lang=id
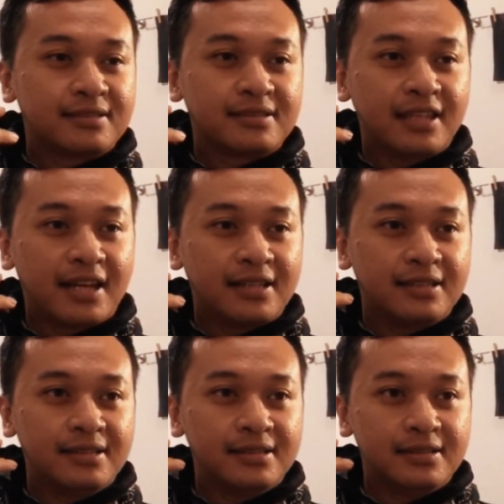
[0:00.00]

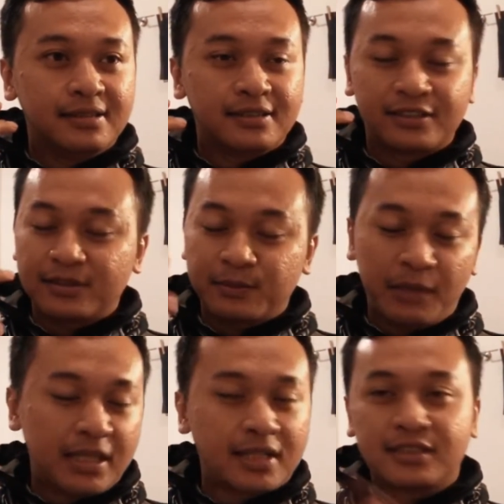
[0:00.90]
dari
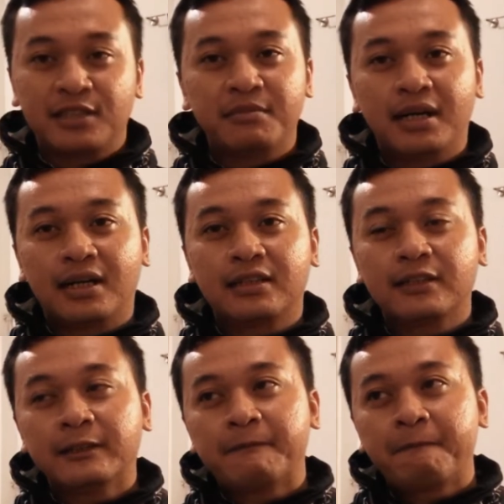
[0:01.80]
banyak scene
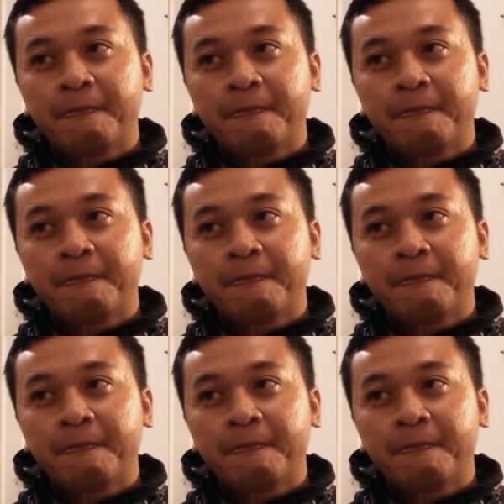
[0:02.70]
banget ya